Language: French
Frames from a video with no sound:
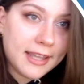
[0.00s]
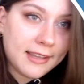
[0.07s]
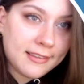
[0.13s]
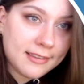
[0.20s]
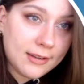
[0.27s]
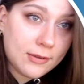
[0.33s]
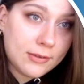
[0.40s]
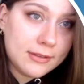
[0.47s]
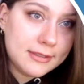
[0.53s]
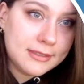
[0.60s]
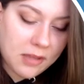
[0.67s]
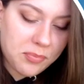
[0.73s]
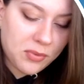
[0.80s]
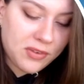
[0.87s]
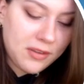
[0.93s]
Excellent.
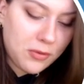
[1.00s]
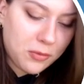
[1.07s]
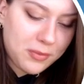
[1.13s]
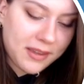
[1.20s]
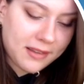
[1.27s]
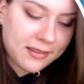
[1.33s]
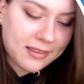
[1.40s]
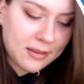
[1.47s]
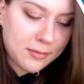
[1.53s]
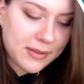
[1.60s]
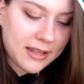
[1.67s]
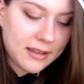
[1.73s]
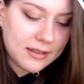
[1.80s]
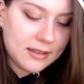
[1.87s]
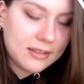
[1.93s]
Un petit nom bien sympa.
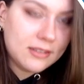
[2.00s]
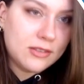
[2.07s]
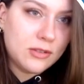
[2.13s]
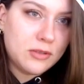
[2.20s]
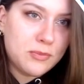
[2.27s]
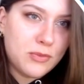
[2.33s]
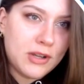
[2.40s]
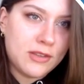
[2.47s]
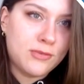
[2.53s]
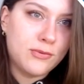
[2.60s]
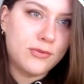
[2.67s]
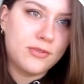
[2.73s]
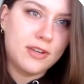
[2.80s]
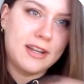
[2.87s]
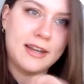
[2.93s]
Donne-moi tout,
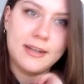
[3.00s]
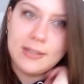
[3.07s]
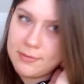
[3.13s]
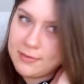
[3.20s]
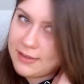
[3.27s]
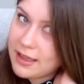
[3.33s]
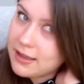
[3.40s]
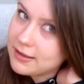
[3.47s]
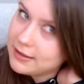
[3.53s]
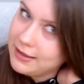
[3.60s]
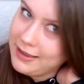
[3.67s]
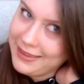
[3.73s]
voilà, comme ça.